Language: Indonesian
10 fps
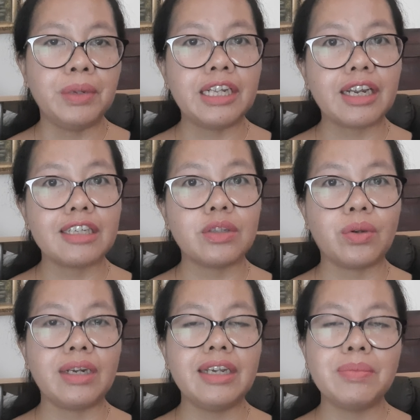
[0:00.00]
pilih
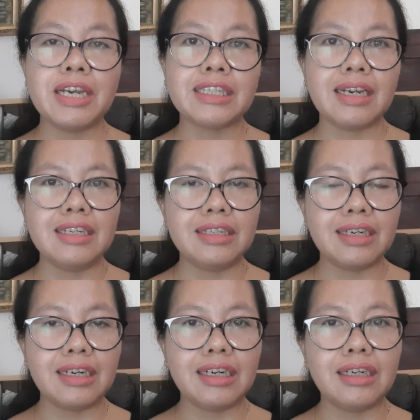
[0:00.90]
restoran yang biasa
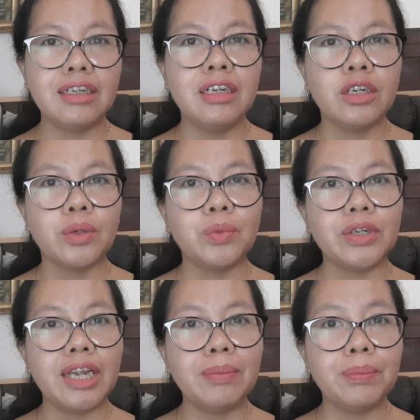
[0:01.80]
aja
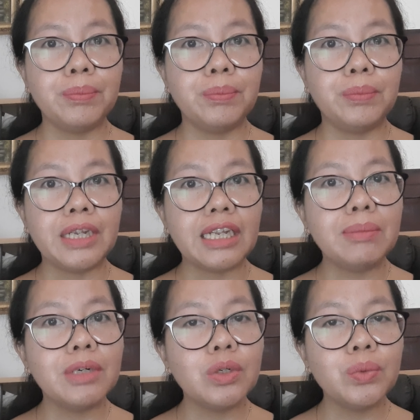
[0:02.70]
kemudian
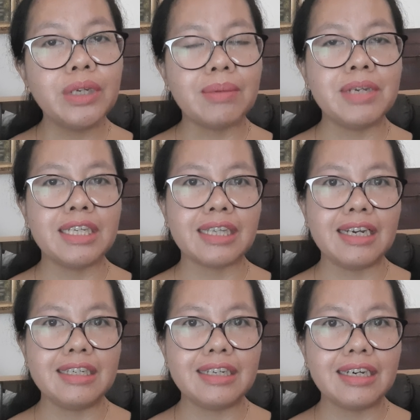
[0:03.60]
pilih menu yang biasa
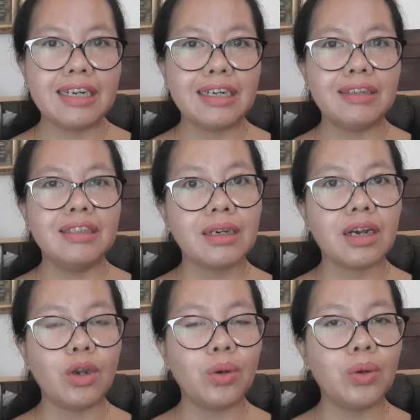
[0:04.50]
aja
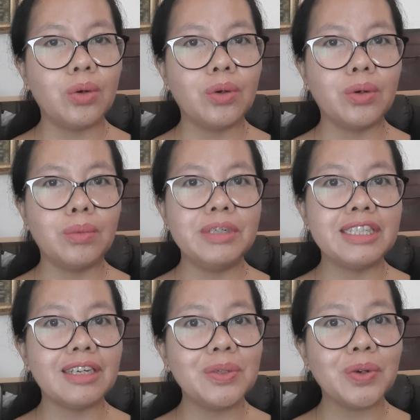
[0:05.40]
kalau
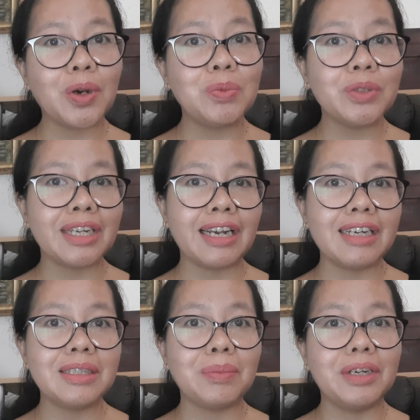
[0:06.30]
bisa juga kamu
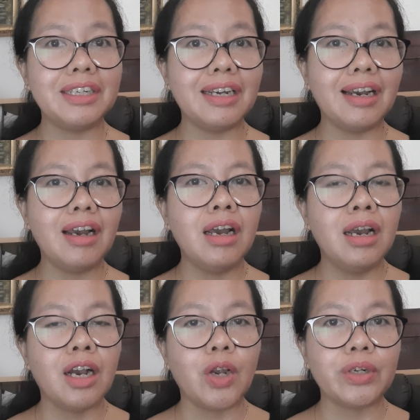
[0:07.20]
tanyakan sama dia
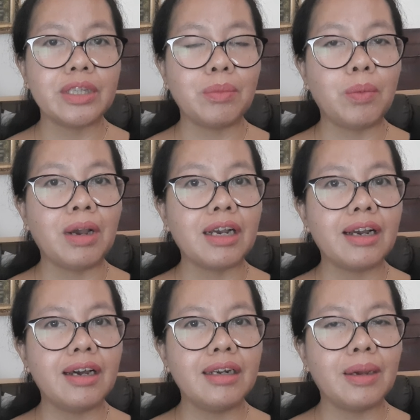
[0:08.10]
kalau kita mau
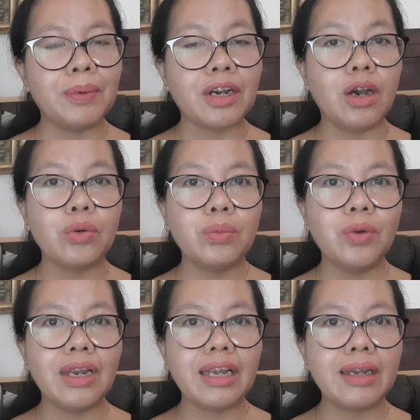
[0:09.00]
makan apakah aku
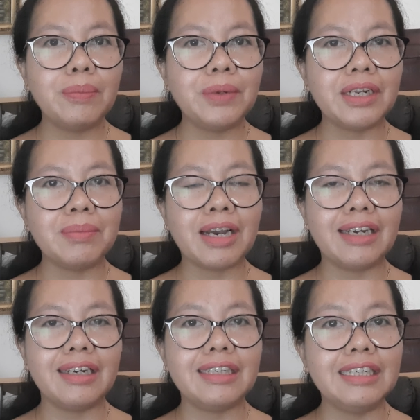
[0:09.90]
boleh pilih
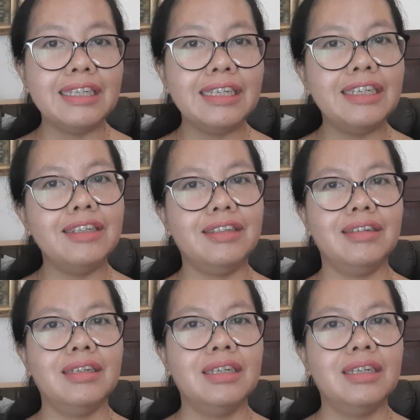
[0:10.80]
makanan ini